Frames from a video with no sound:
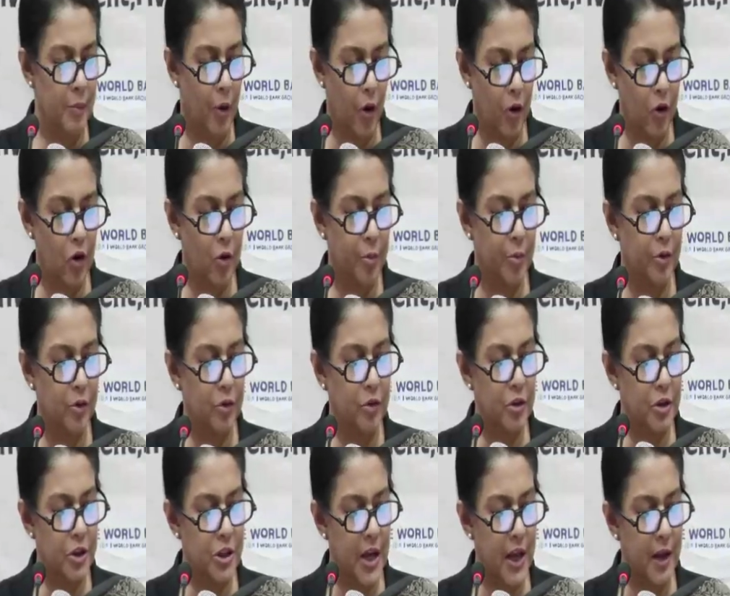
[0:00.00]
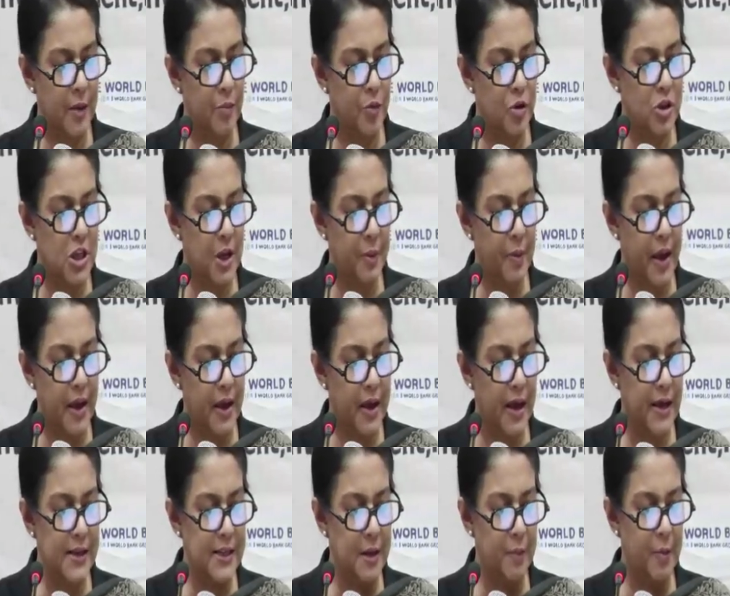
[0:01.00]
বঙ্গবন্ধু শেখ মুজিব
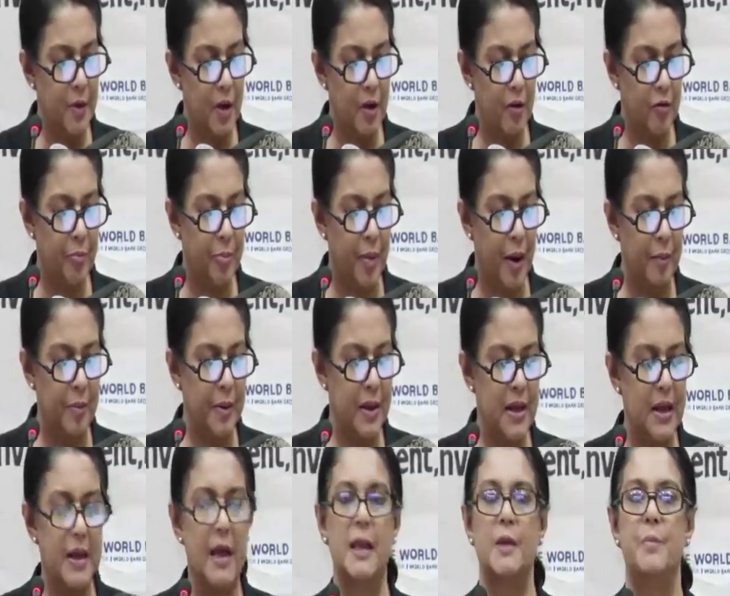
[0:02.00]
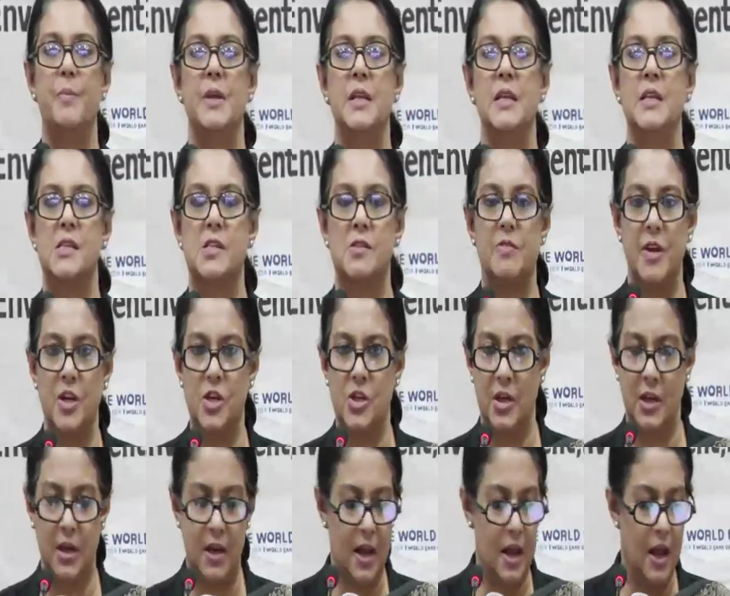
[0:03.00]
একাডেমি অফ পাবলিক
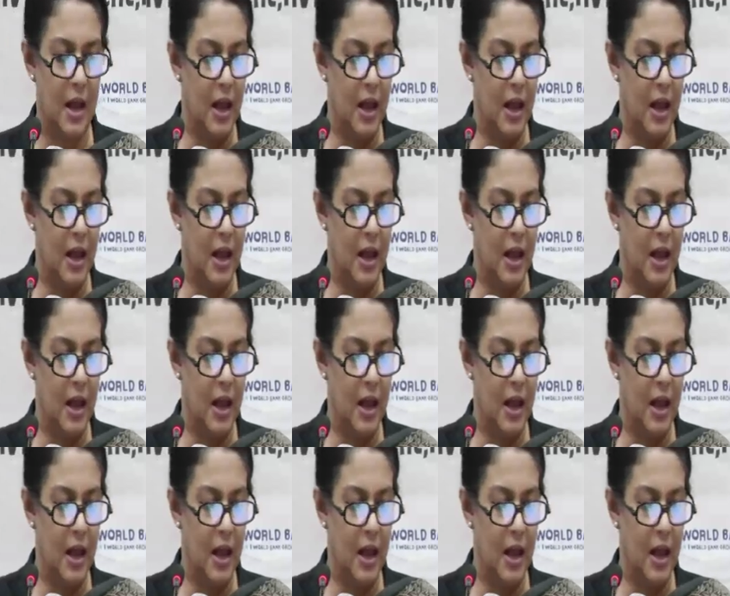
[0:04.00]
অ্যাডমিনিস্ট্রেশন